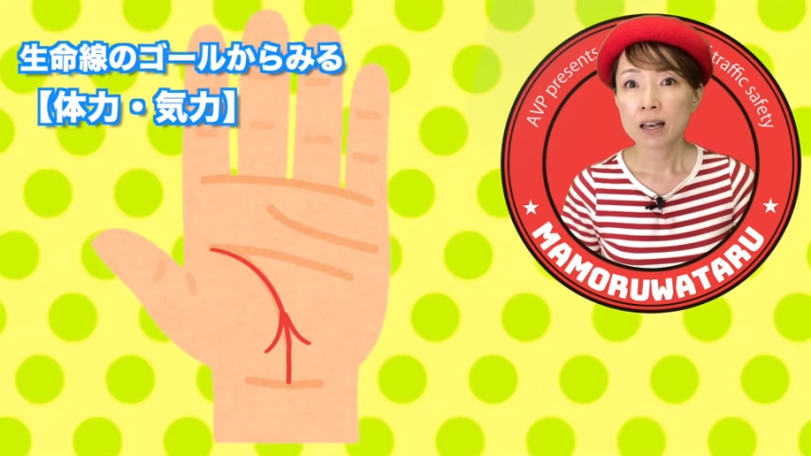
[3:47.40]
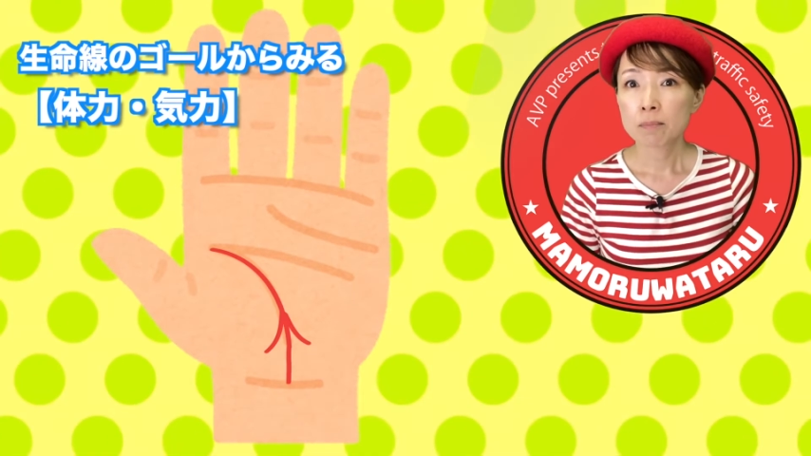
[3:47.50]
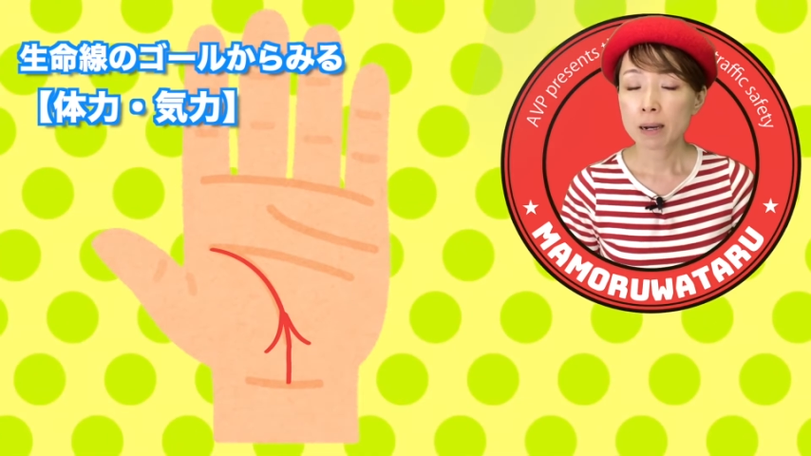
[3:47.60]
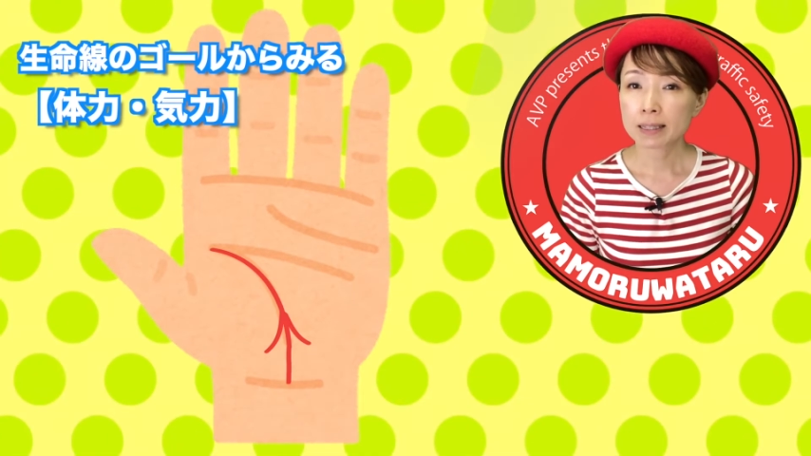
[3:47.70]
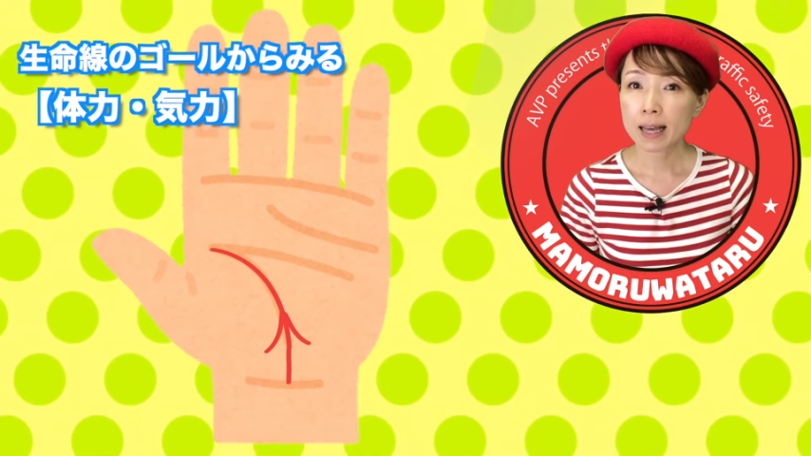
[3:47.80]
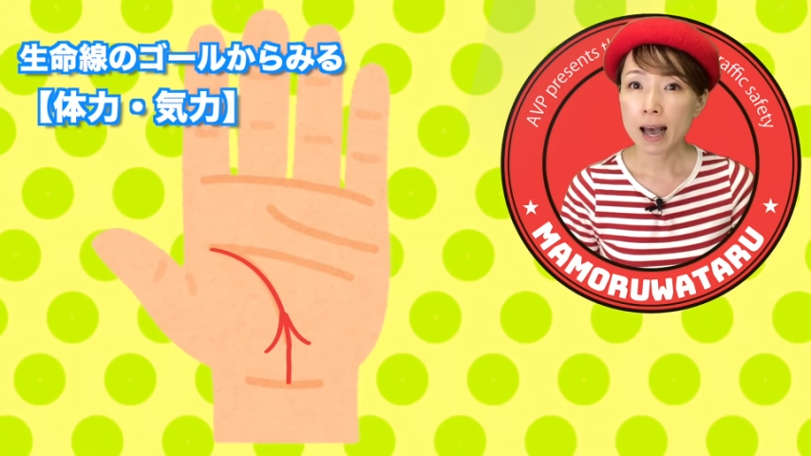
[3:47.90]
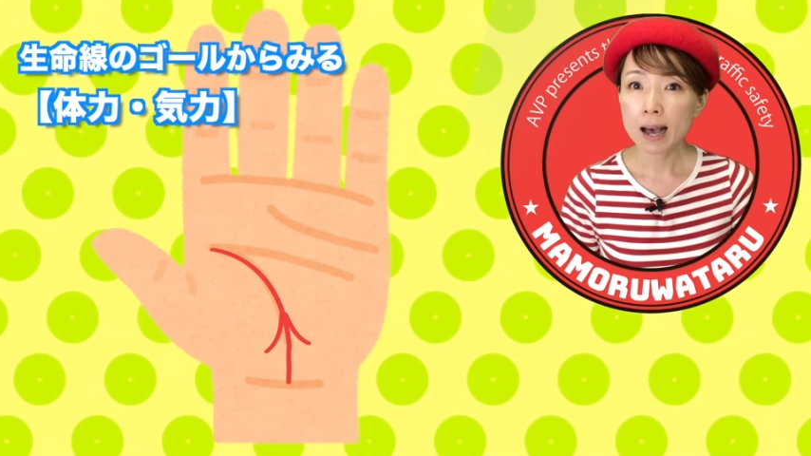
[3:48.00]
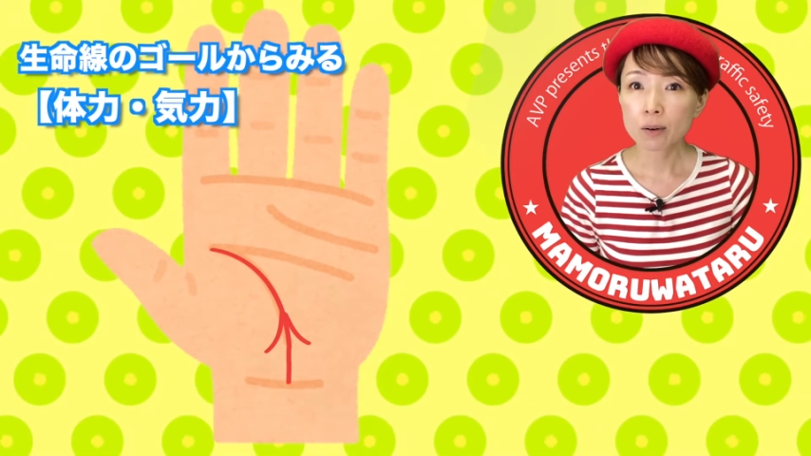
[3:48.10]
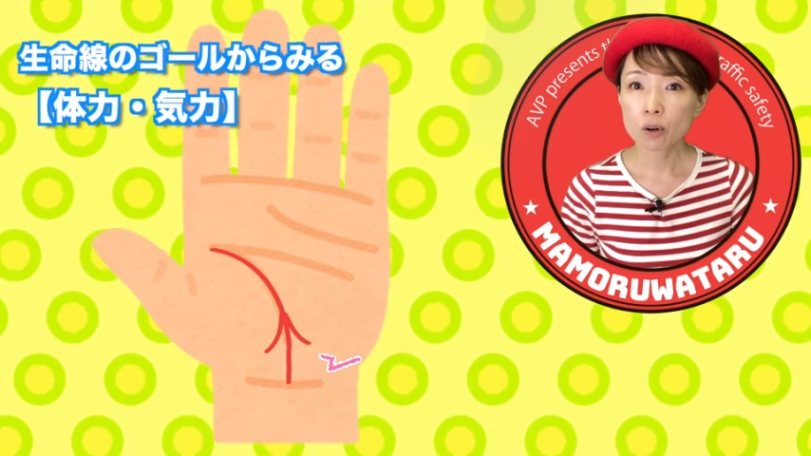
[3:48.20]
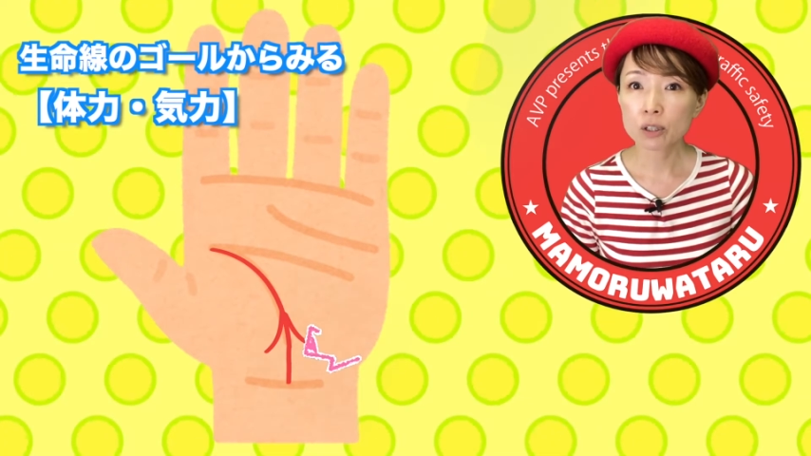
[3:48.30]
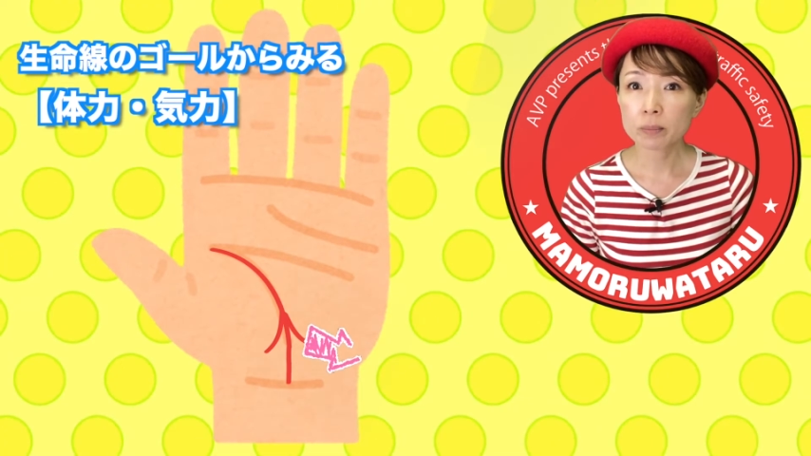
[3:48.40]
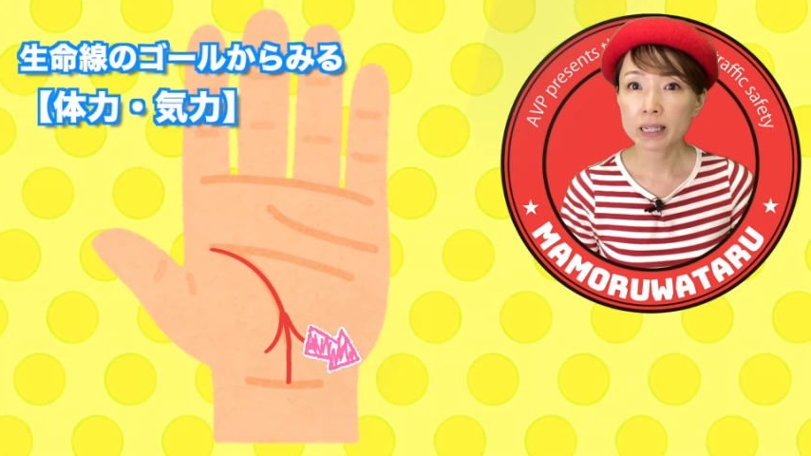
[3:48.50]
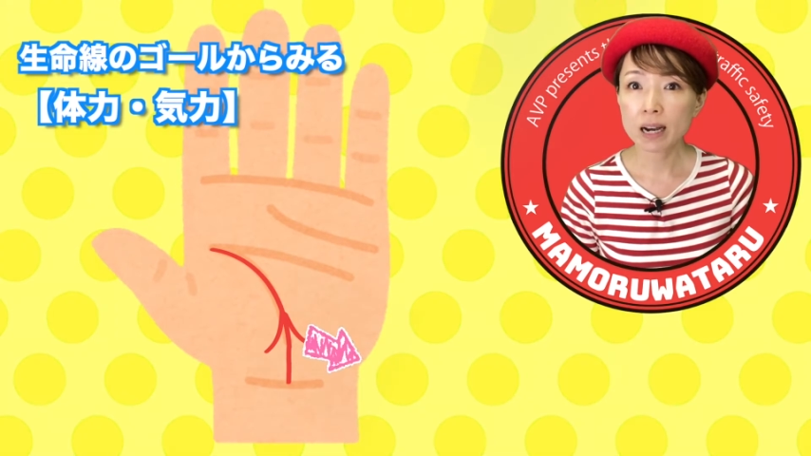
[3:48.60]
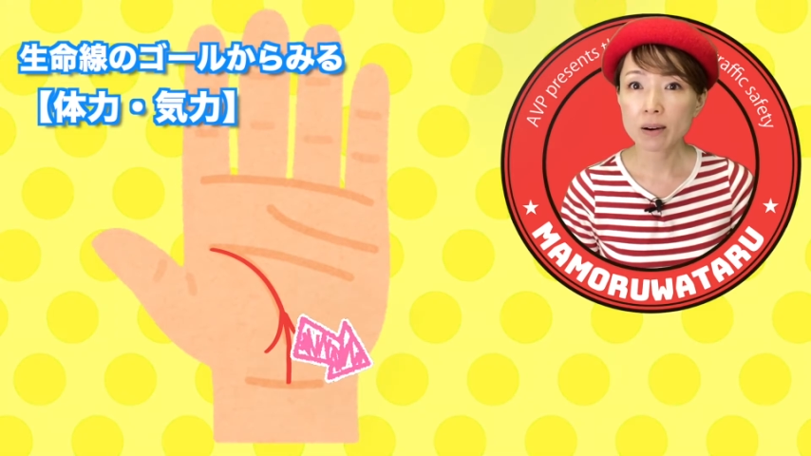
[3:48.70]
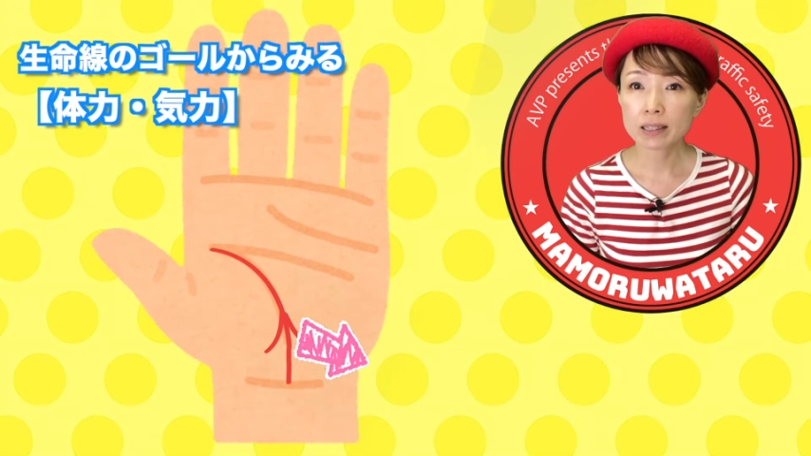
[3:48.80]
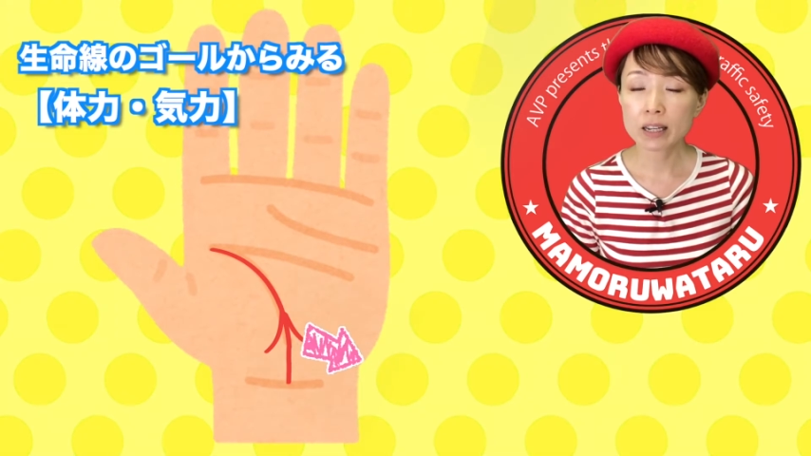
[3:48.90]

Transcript: また小指側